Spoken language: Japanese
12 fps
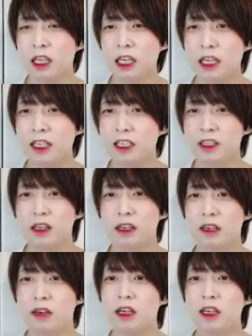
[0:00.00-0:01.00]
書き一切使
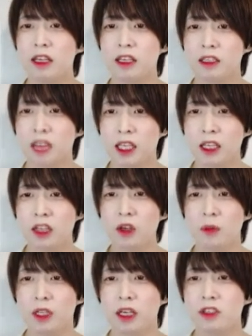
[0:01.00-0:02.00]
わないわけではなくて、
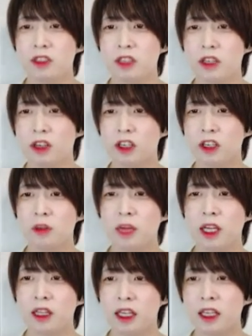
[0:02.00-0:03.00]
例えばテック下の焼き込
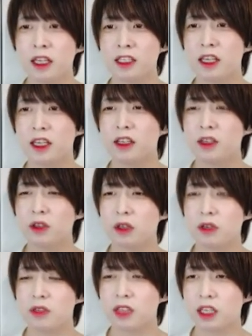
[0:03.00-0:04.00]
みであったり、シェーダー
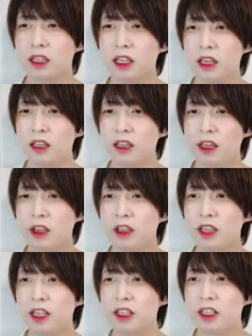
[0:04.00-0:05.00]
表現を使って、で
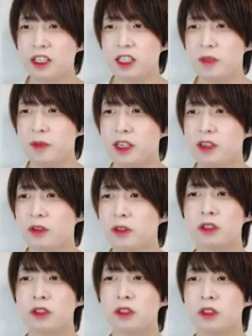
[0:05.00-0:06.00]
きるだけリッチに見せるよ
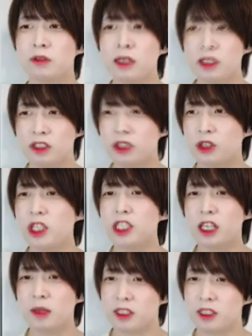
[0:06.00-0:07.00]
うな工夫は随所に
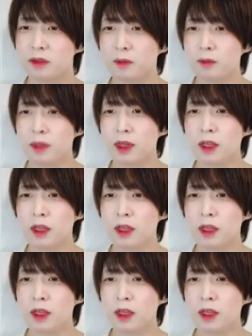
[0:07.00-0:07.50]
しています。